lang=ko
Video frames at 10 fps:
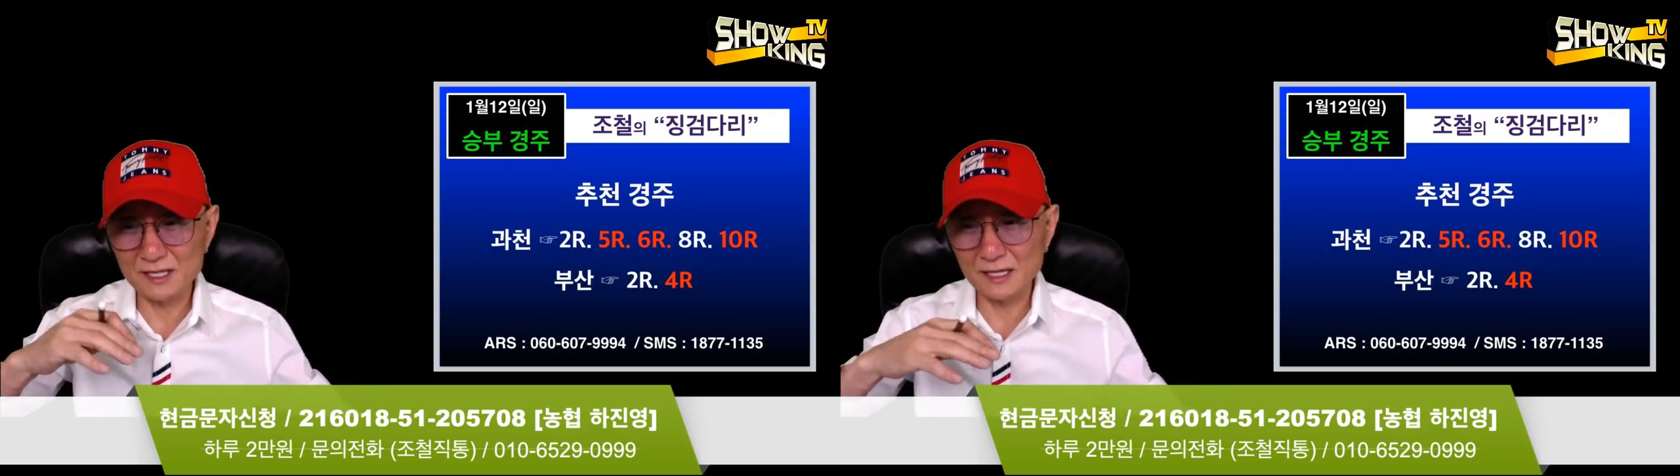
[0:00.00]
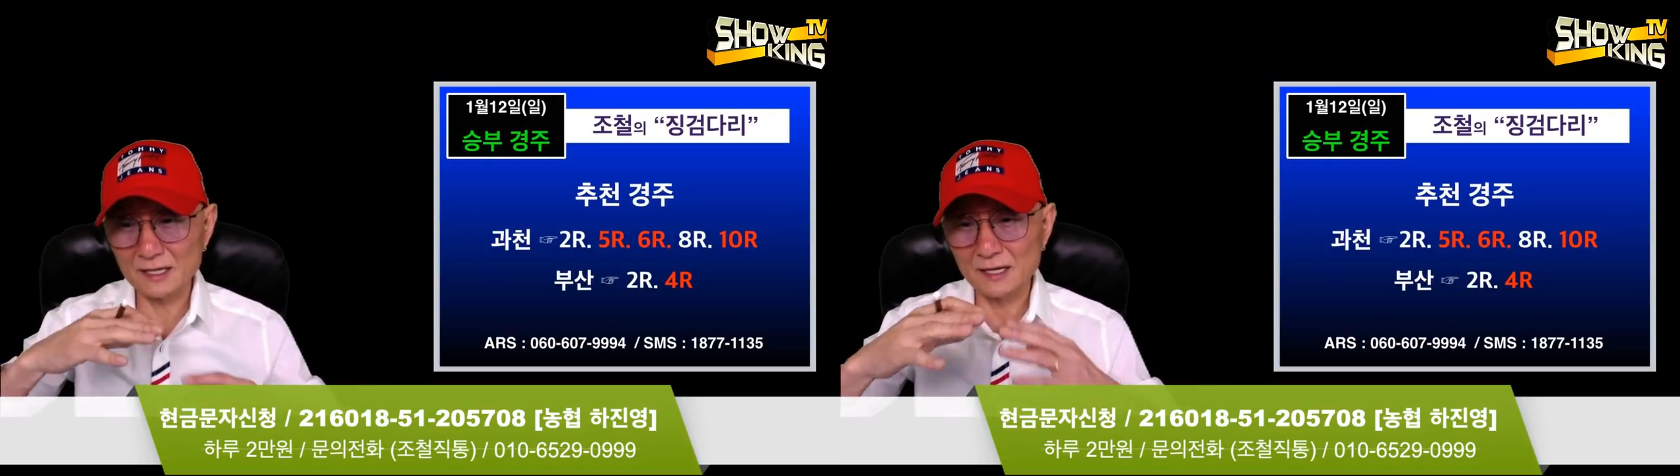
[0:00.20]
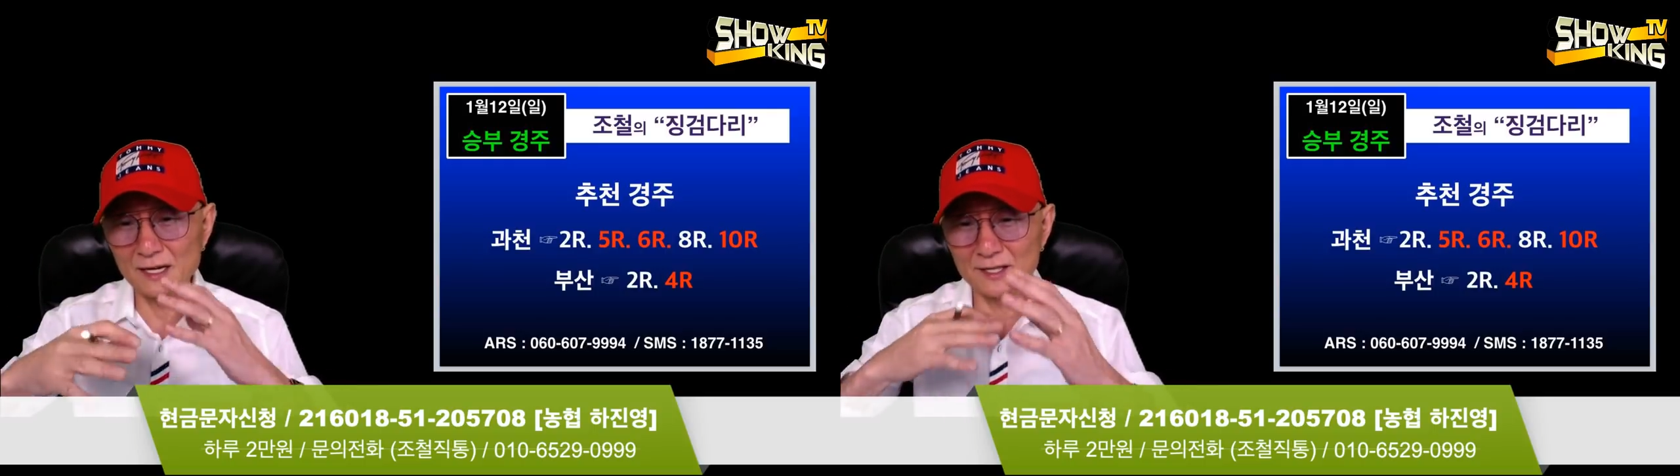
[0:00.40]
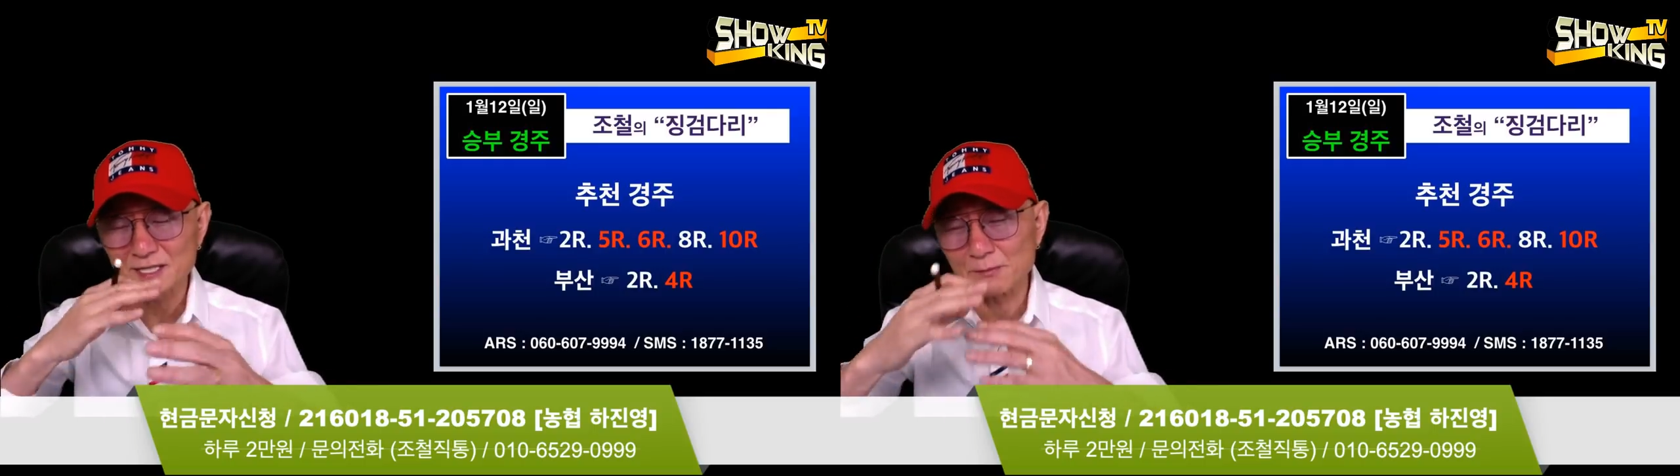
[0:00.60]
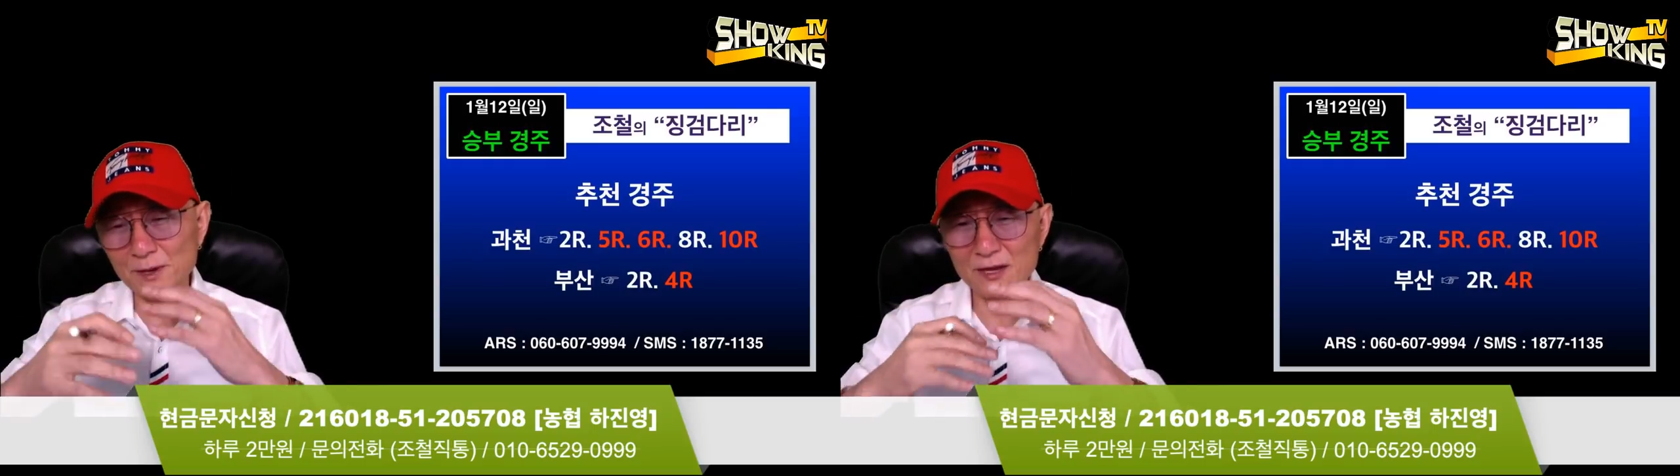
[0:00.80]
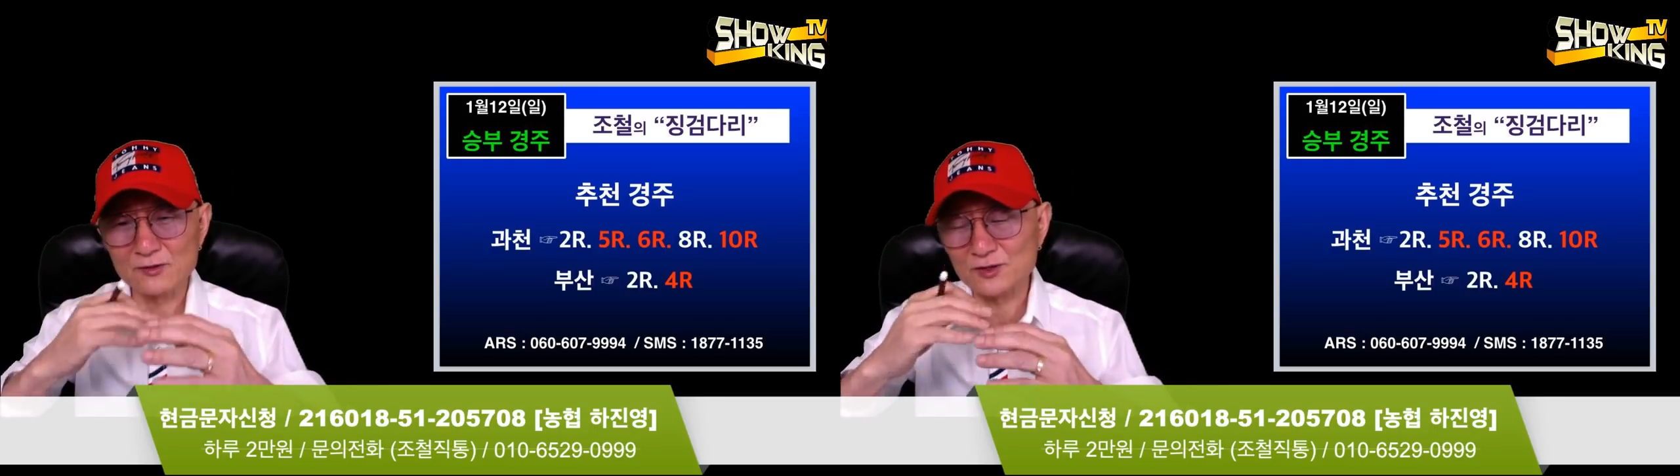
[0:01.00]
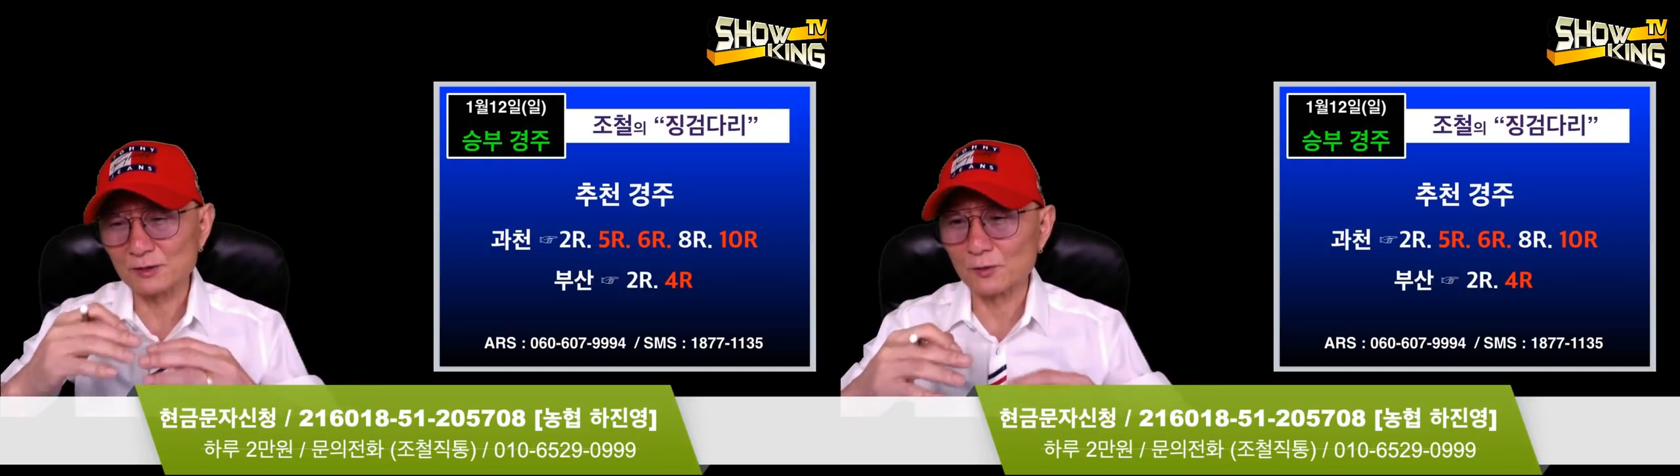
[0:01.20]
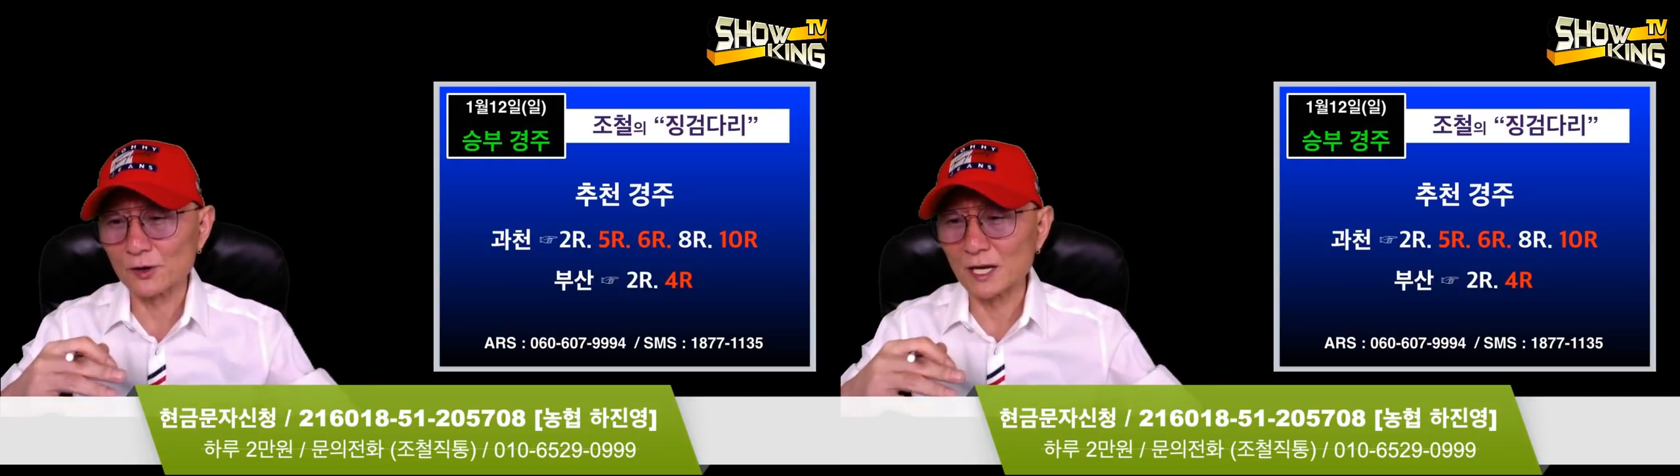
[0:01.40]
이 1년
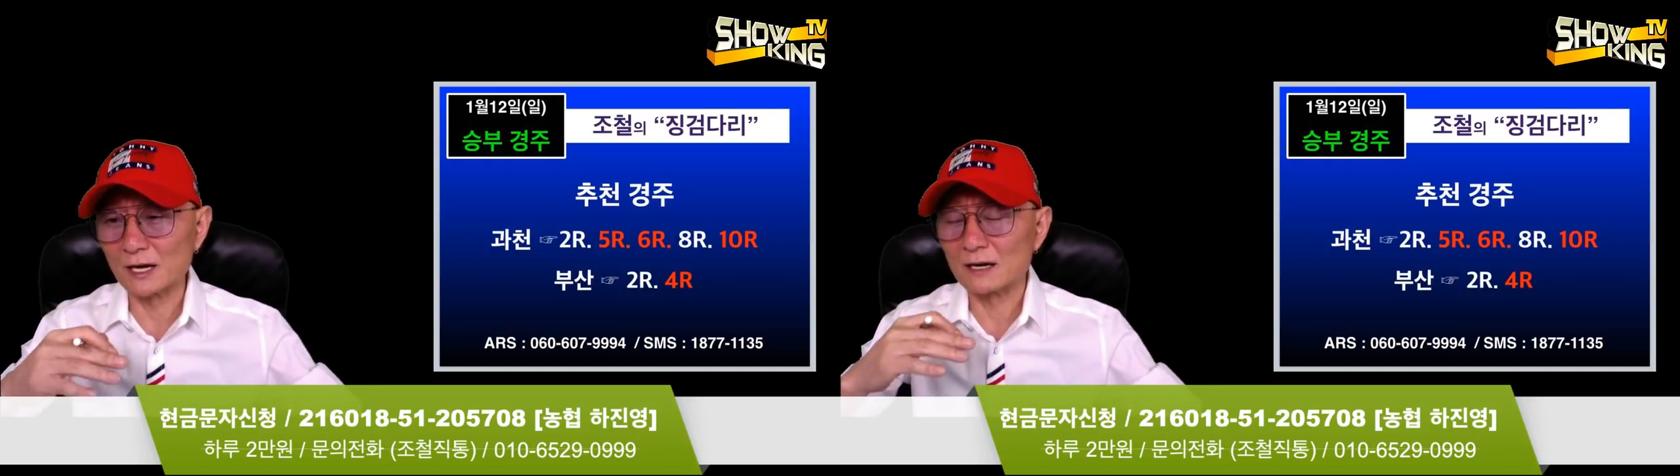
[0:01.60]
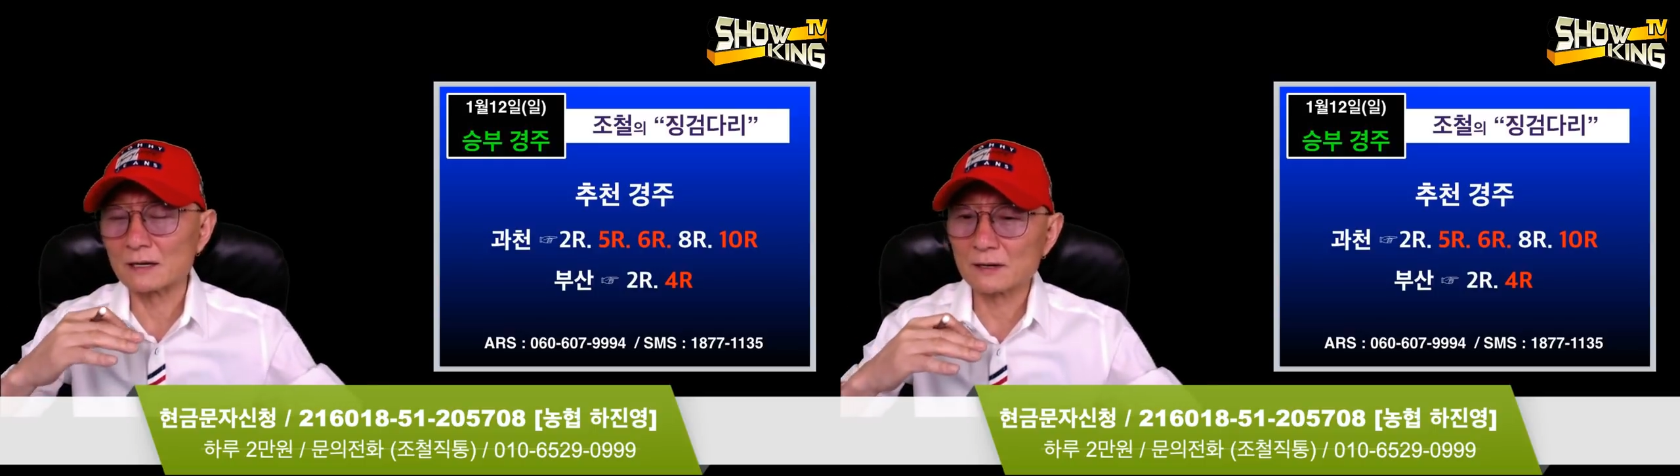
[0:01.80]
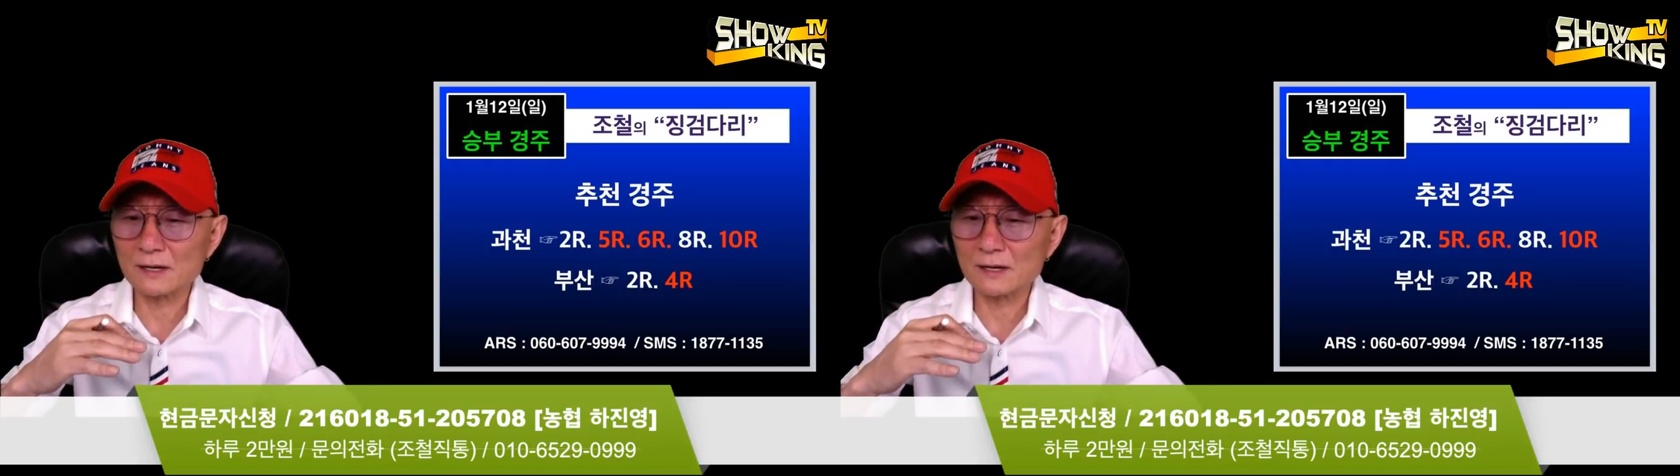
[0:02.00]
365일